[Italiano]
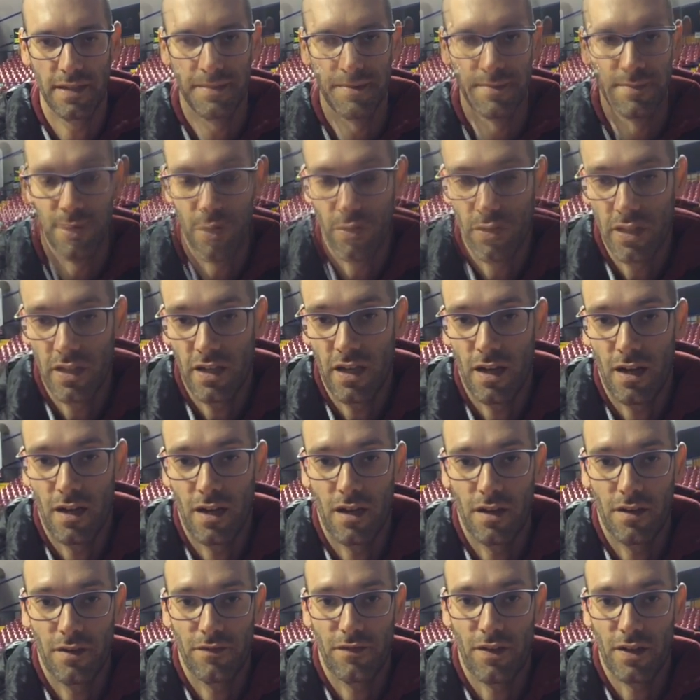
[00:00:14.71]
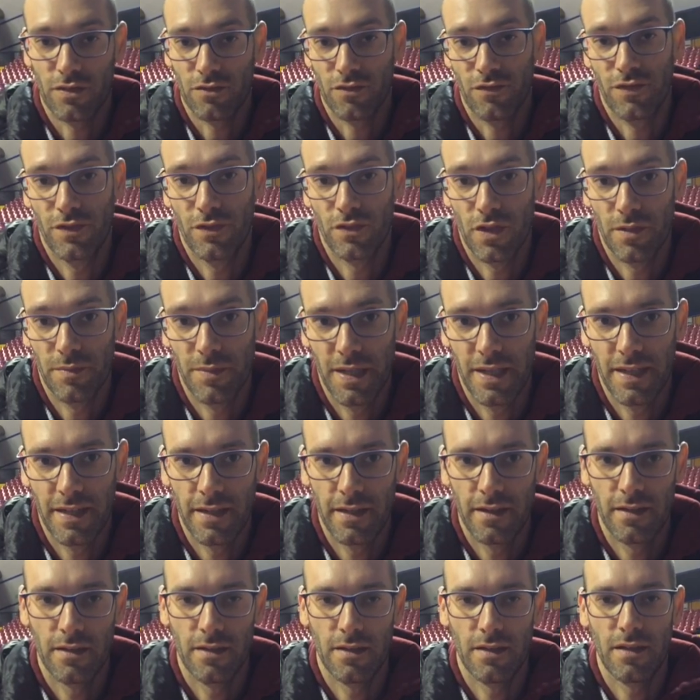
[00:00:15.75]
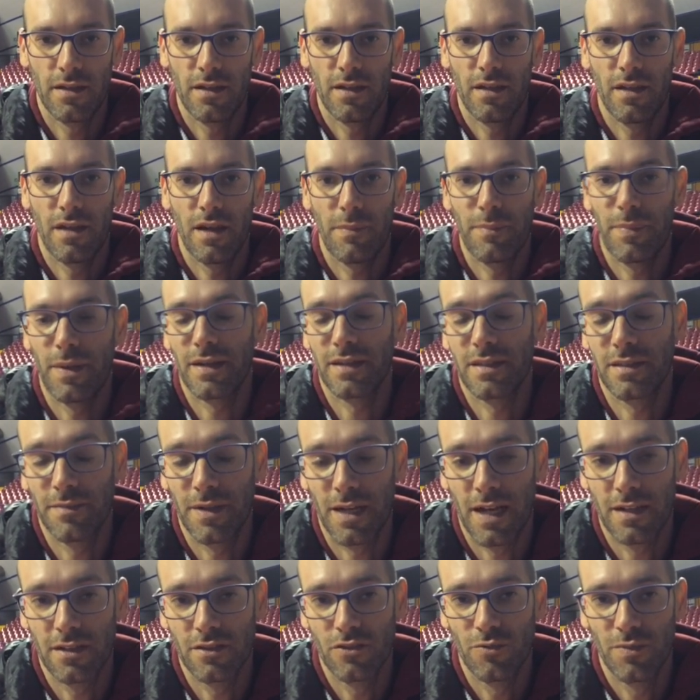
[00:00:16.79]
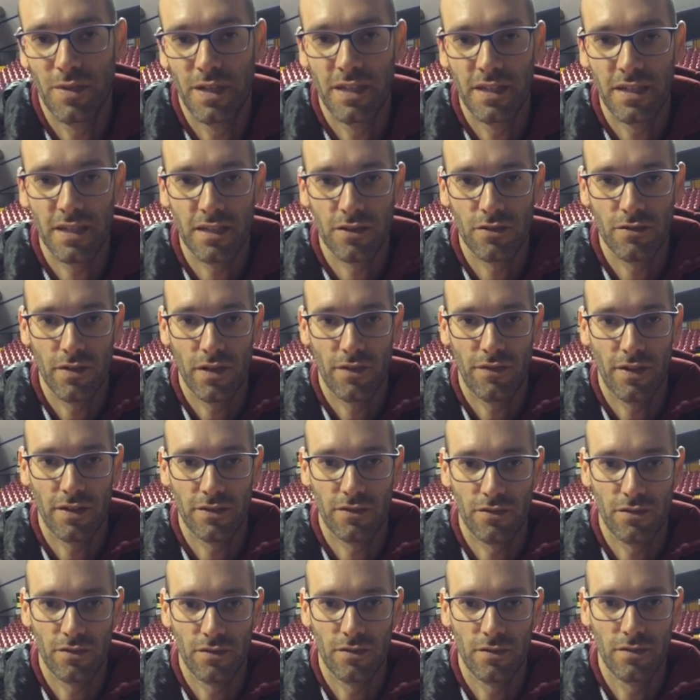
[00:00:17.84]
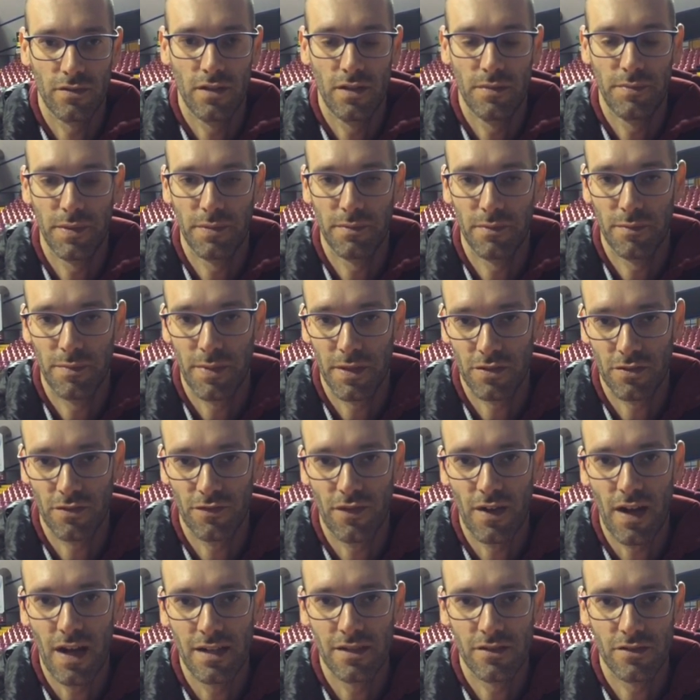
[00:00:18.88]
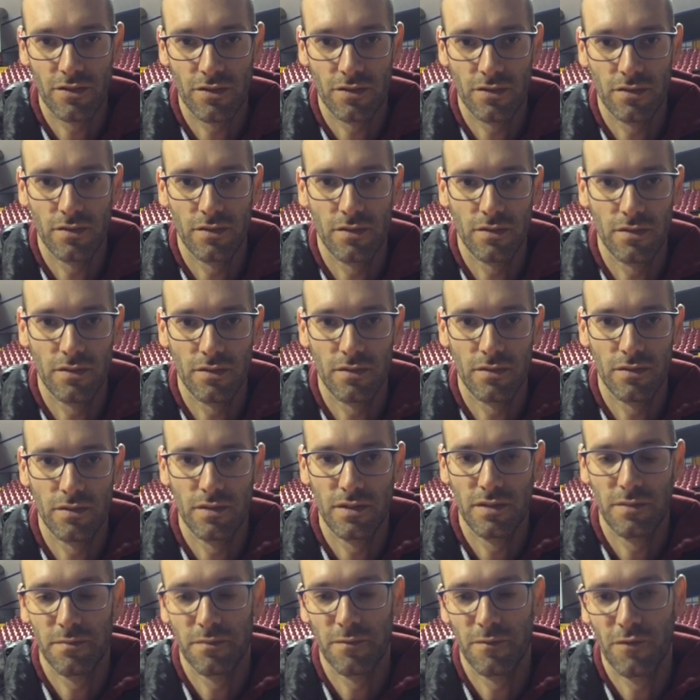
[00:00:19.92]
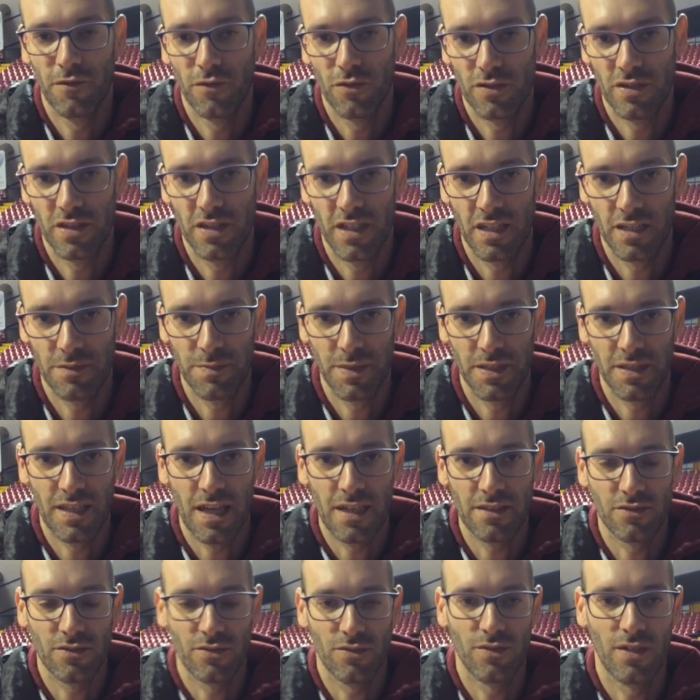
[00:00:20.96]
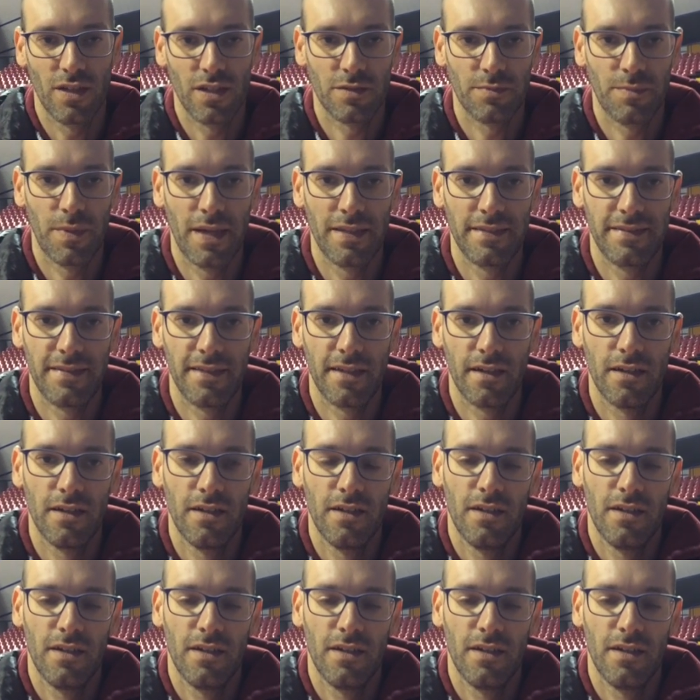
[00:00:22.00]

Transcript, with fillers: Beh, Broni ha fatto finora bene, eh, a parte magari domenica dove ha fatto il primo passo falso, forse inaspettato con la Spezia.